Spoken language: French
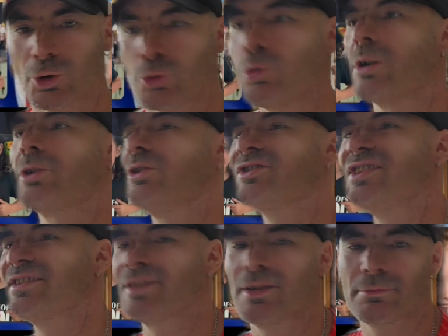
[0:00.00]
Quoi qu'en
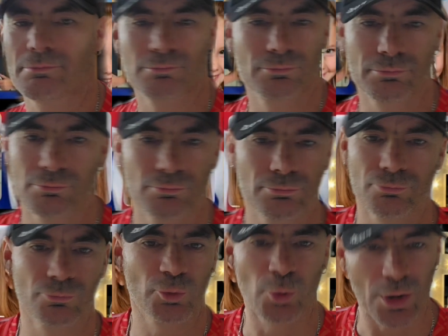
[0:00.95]
dise, hein.
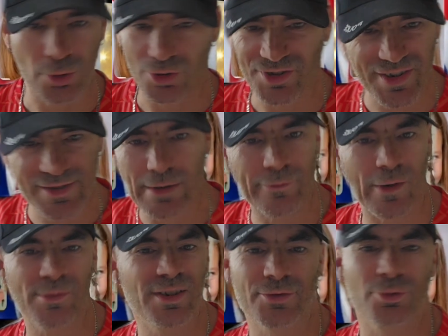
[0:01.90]
quoi qu'on dise, les
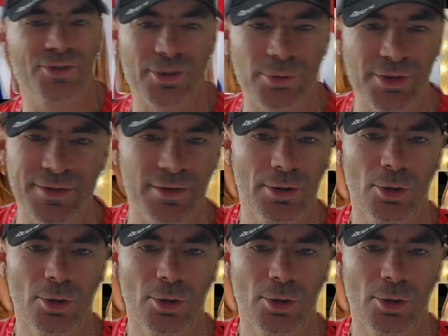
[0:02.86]
familles sont détruites.